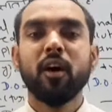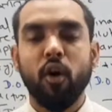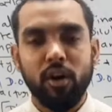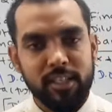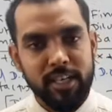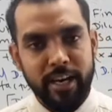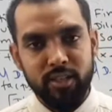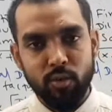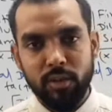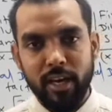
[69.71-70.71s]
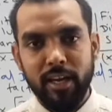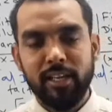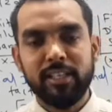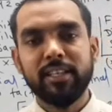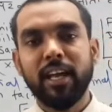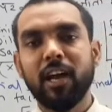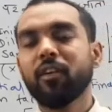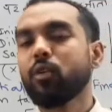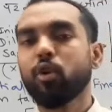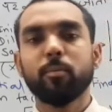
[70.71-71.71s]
ऑक्सीडाइज होता है इसके अलावा नॉन